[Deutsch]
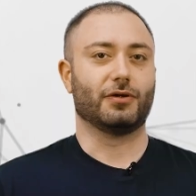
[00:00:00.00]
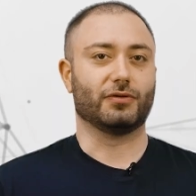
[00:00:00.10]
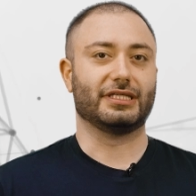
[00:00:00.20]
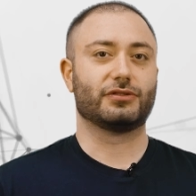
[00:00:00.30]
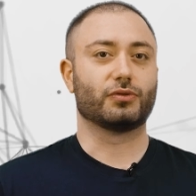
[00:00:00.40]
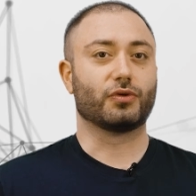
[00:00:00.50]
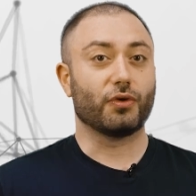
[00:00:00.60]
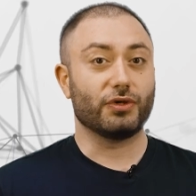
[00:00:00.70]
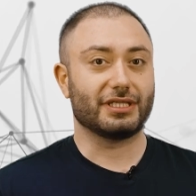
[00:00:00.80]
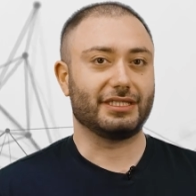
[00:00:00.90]
Und desto
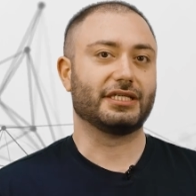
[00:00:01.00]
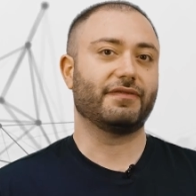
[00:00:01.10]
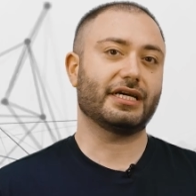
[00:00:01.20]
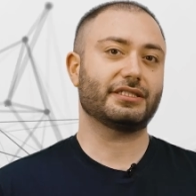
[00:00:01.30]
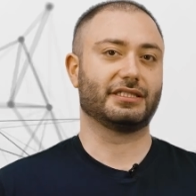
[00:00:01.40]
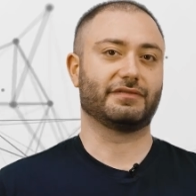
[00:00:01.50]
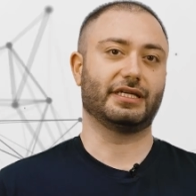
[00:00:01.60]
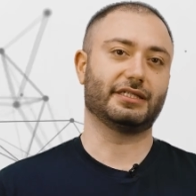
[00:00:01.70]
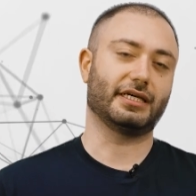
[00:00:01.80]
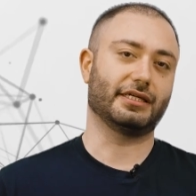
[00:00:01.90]
größer die
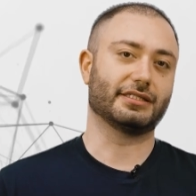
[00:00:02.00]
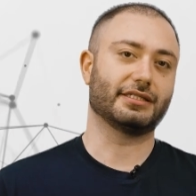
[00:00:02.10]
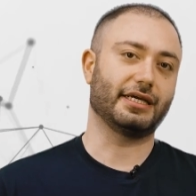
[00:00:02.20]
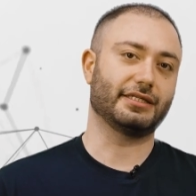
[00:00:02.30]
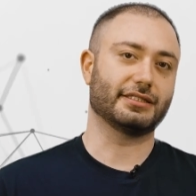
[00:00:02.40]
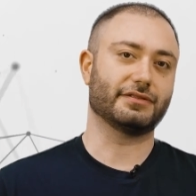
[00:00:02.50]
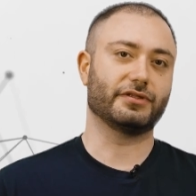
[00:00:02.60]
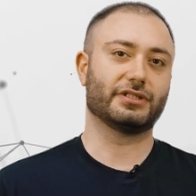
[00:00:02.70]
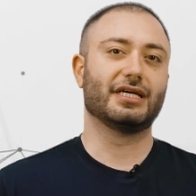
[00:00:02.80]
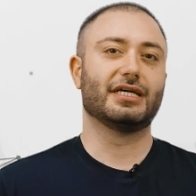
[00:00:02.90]
Querschnittsfläche eines Leiters
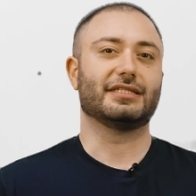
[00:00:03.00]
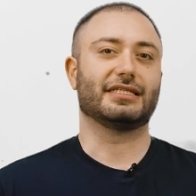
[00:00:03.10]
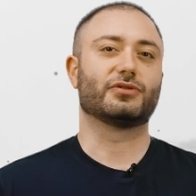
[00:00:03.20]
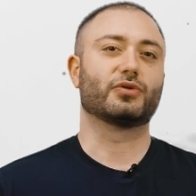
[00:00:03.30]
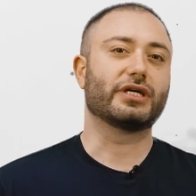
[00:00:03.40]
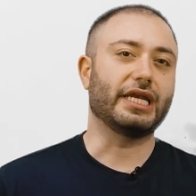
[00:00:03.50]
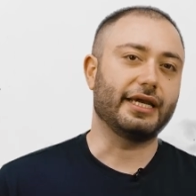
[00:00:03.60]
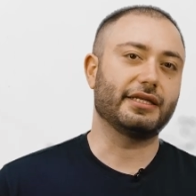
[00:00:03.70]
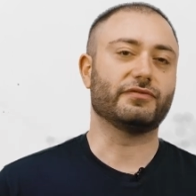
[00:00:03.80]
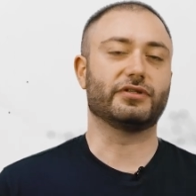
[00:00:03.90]
wird, desto
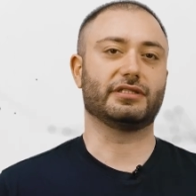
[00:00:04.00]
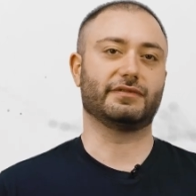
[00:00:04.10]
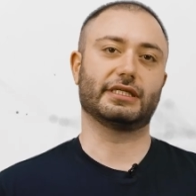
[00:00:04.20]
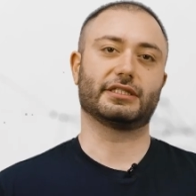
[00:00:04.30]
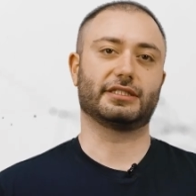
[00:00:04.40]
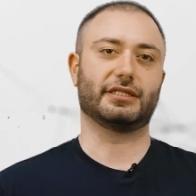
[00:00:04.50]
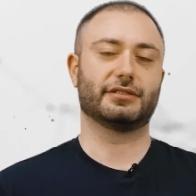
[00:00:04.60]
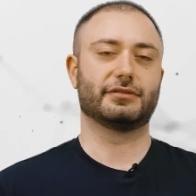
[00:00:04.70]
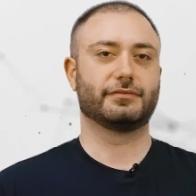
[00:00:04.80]
kleiner wird der Widerstand.